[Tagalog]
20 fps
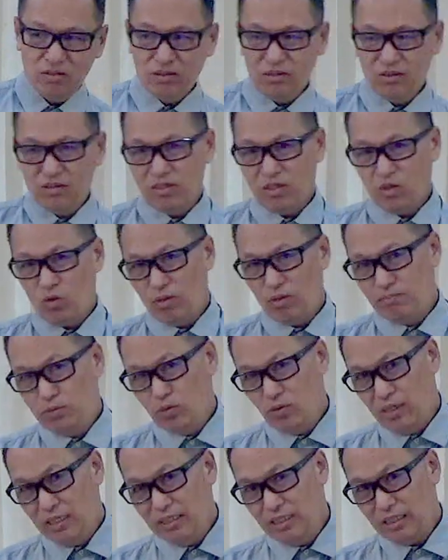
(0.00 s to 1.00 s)

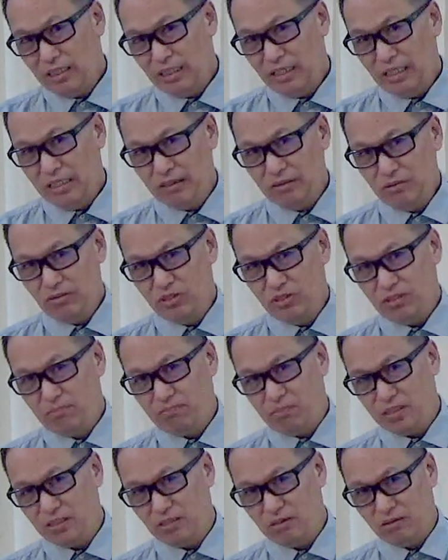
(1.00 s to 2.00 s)
Nagwapuhan lagi ako sa
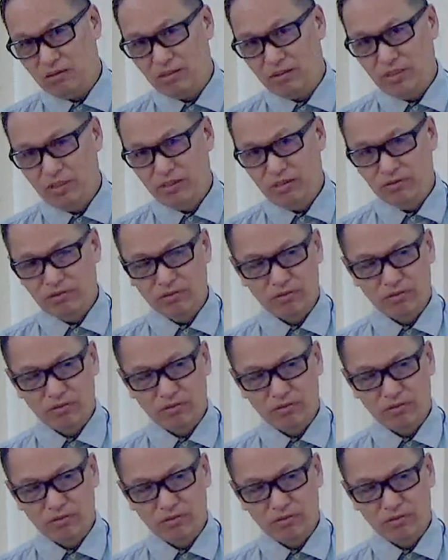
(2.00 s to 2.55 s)
pastor ninyo.